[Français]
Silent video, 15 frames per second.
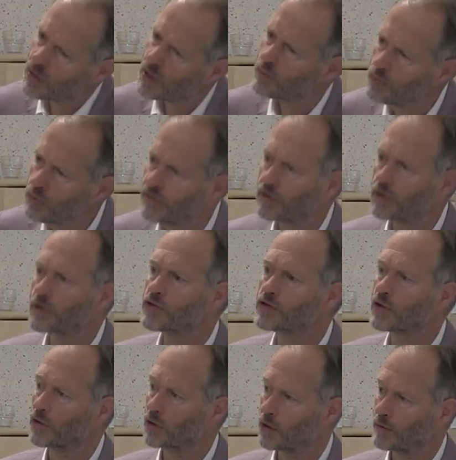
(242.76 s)
que la bouffe est dans le
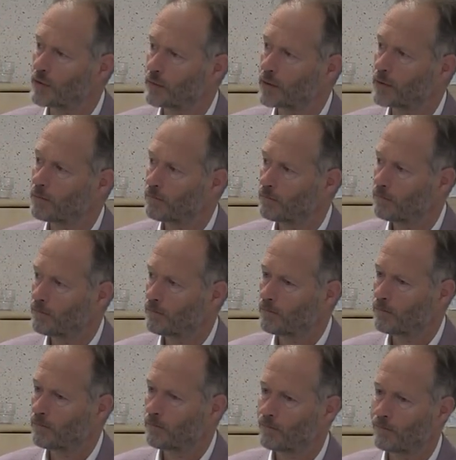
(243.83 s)
sol quand même. Hein.
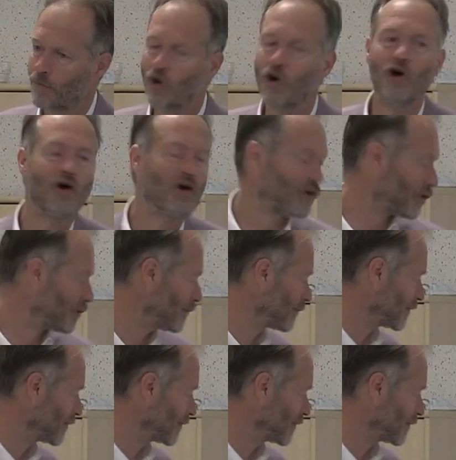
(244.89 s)
Or,